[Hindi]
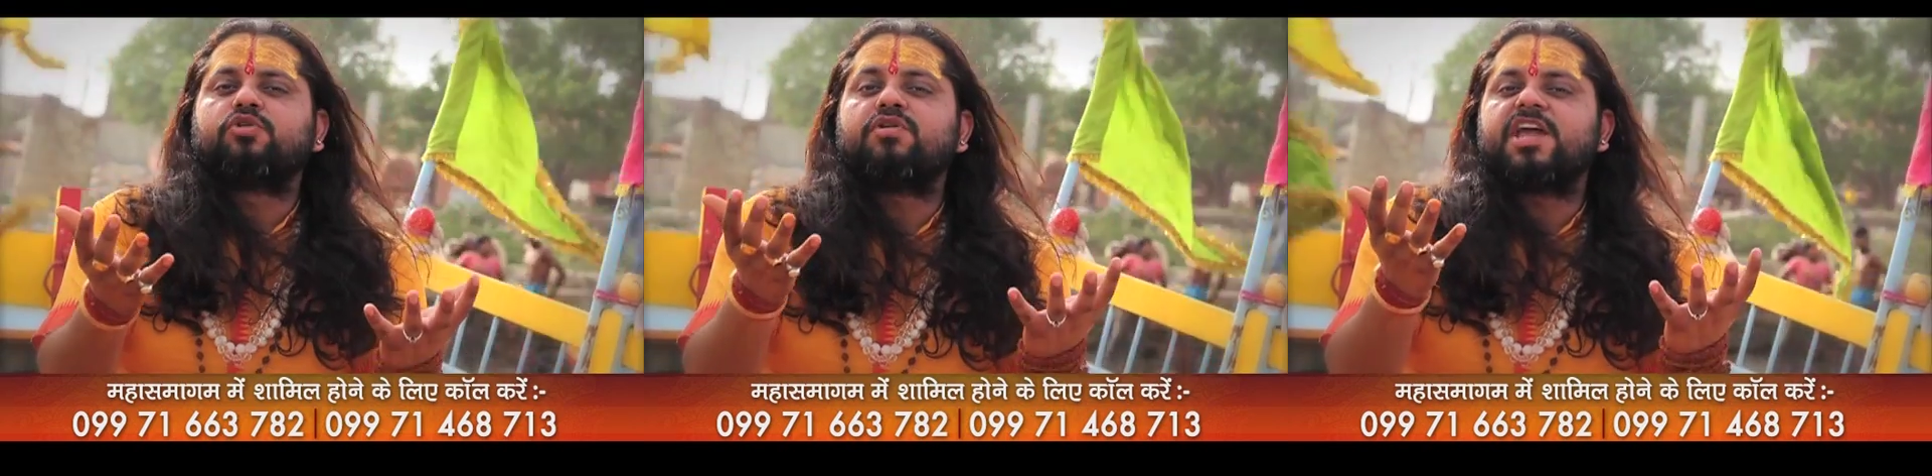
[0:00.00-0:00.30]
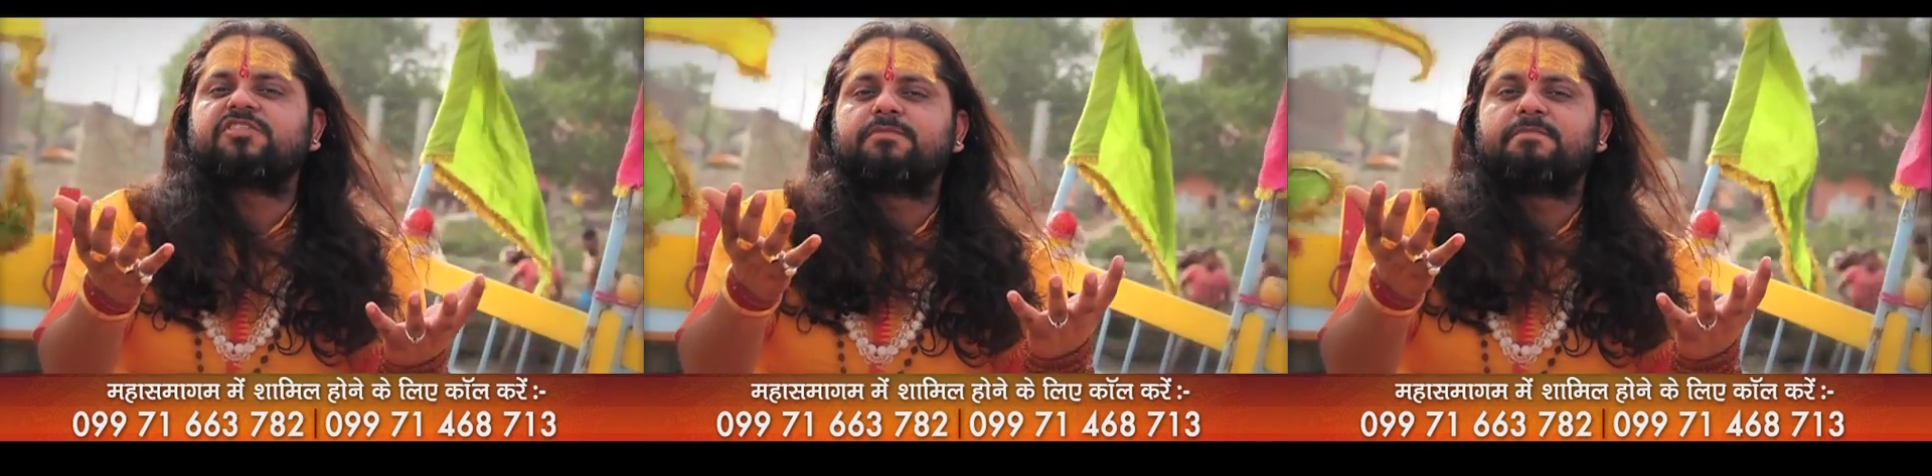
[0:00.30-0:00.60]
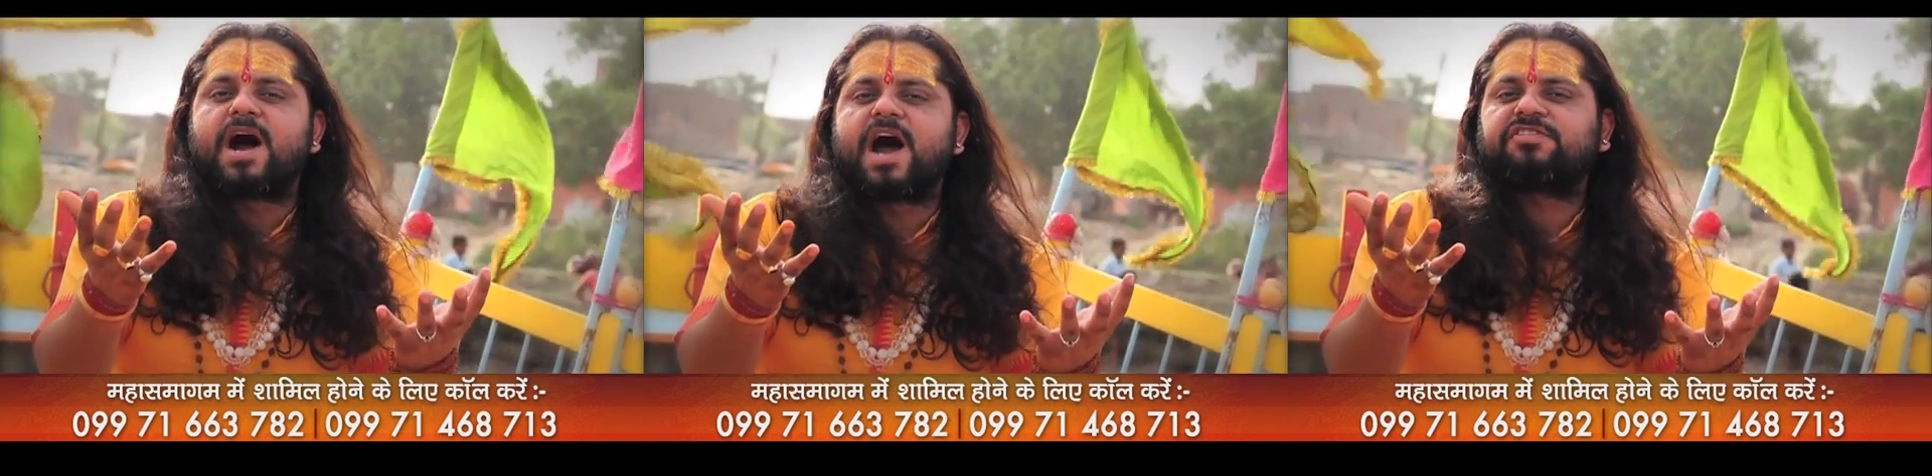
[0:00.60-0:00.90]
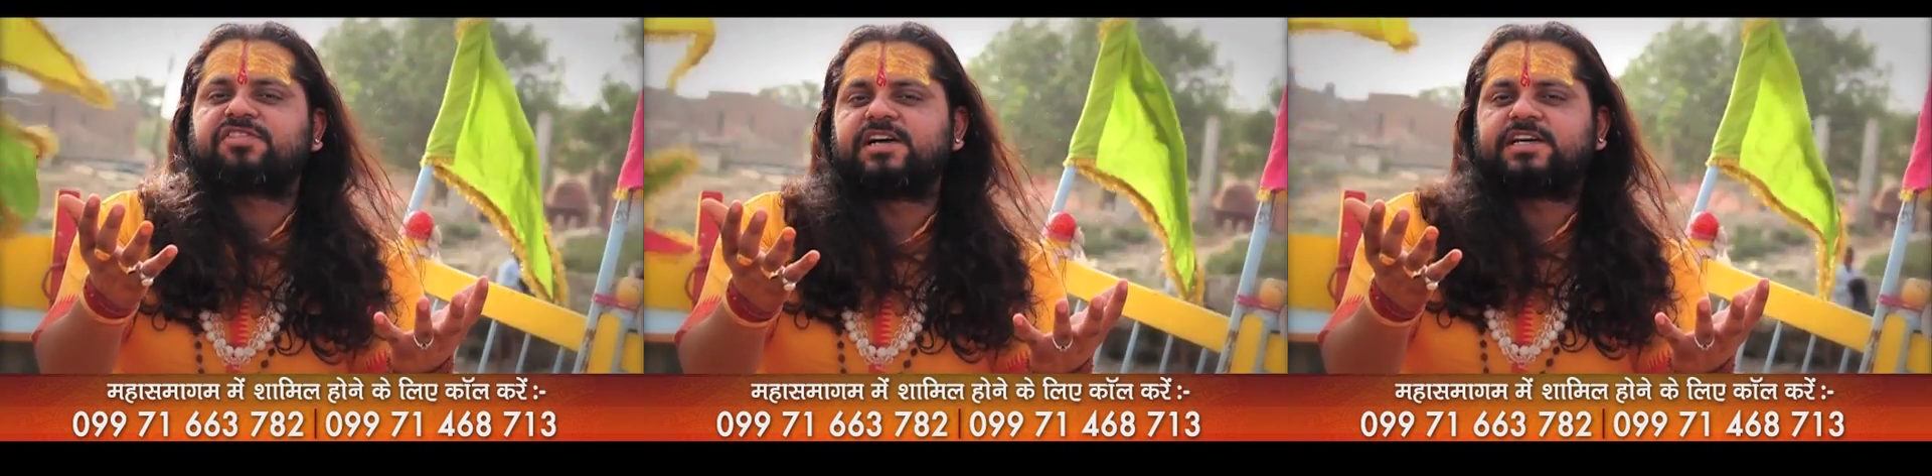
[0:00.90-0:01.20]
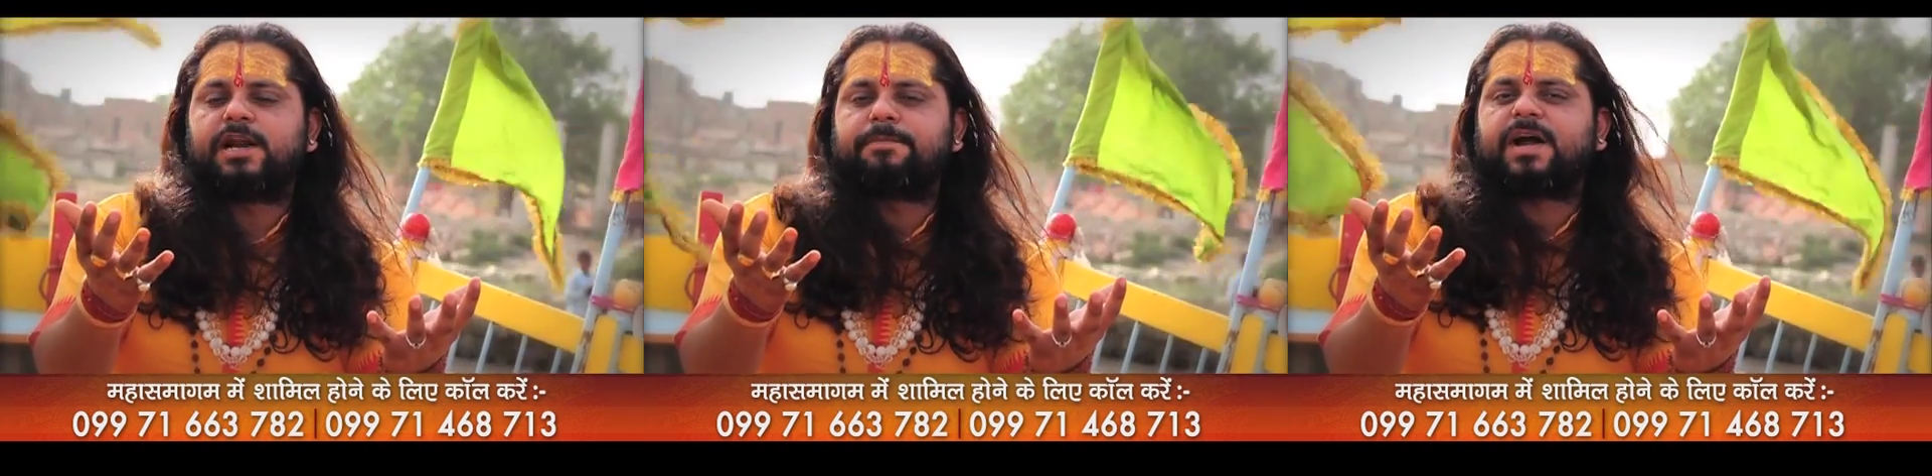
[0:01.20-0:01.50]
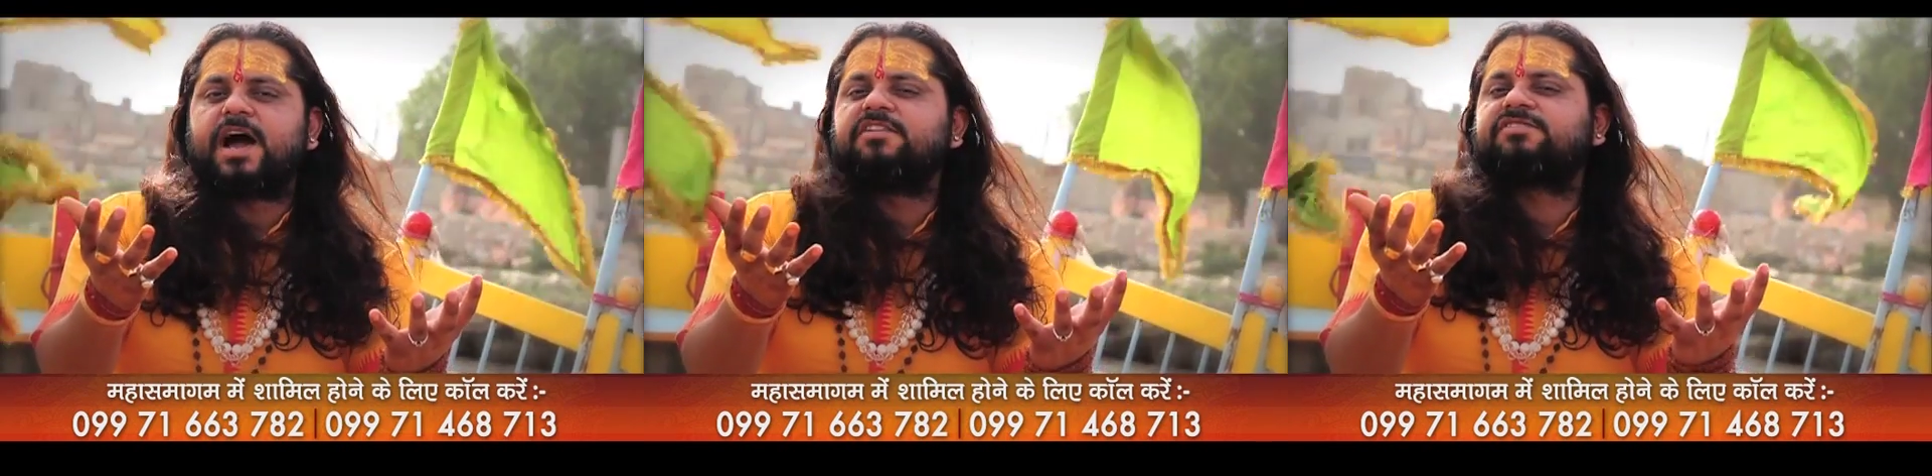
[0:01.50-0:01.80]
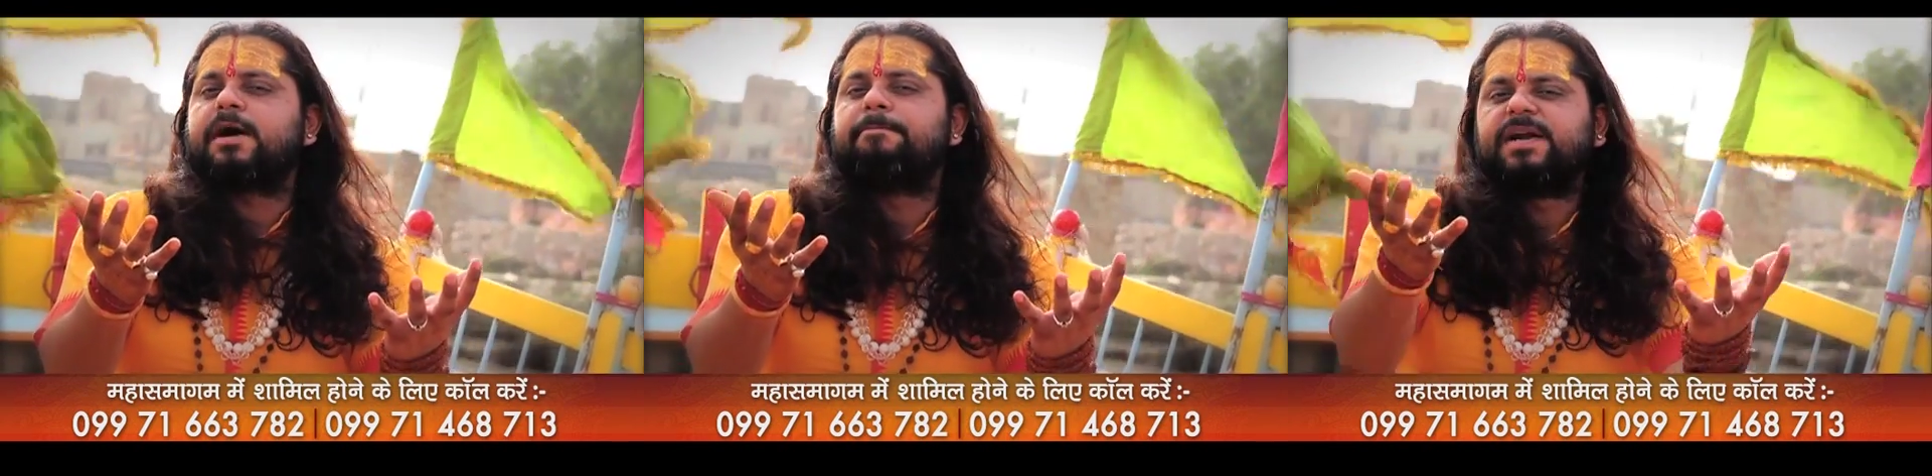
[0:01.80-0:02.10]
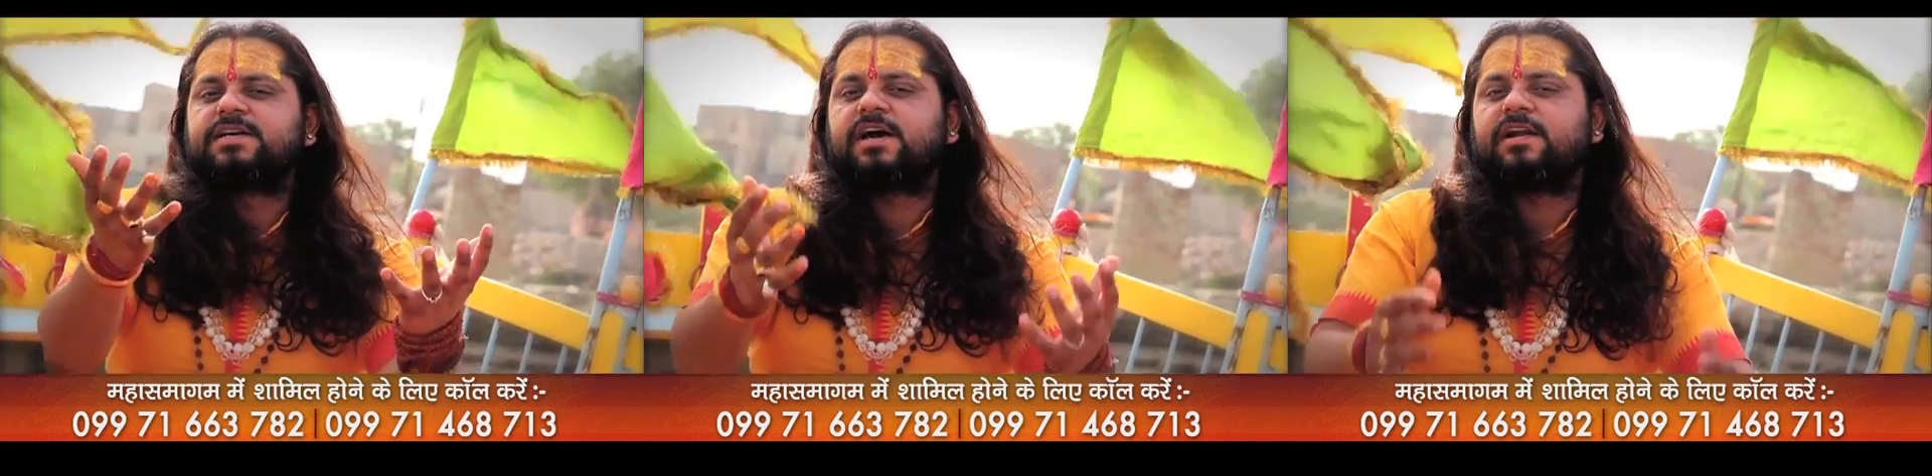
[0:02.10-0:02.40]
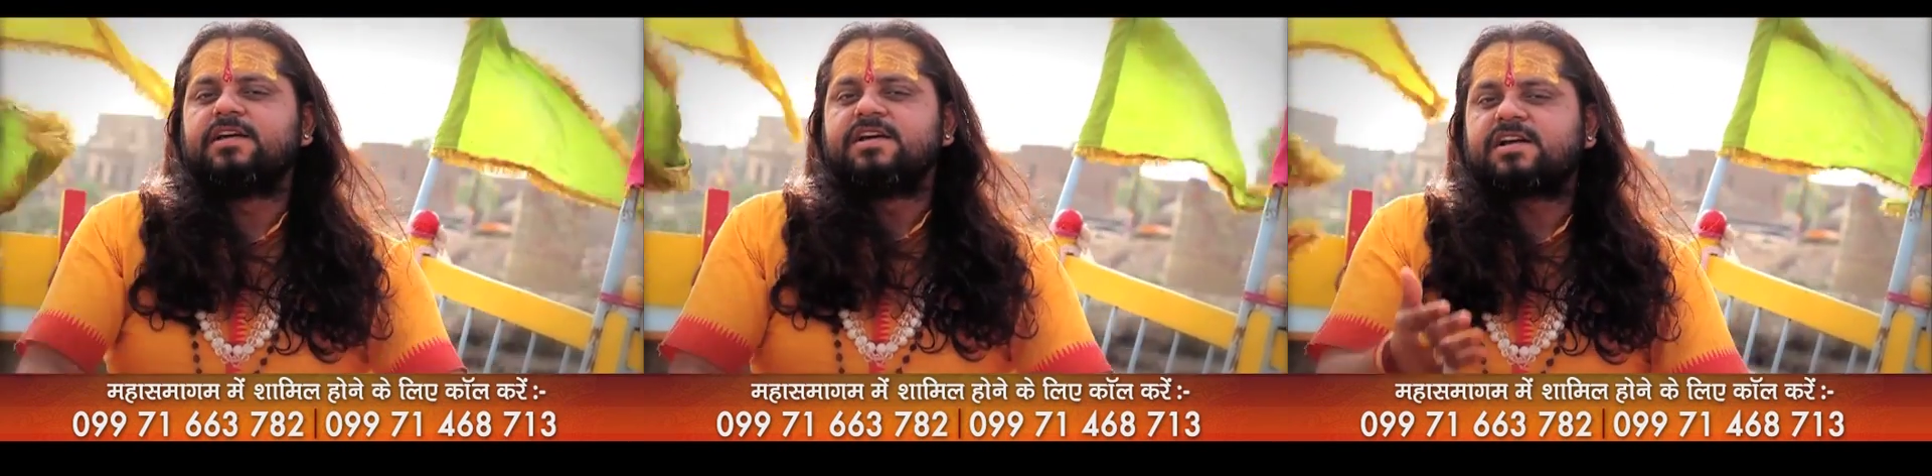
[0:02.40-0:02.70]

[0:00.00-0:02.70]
तो इस महासंकल्प का हिस्सा बनकर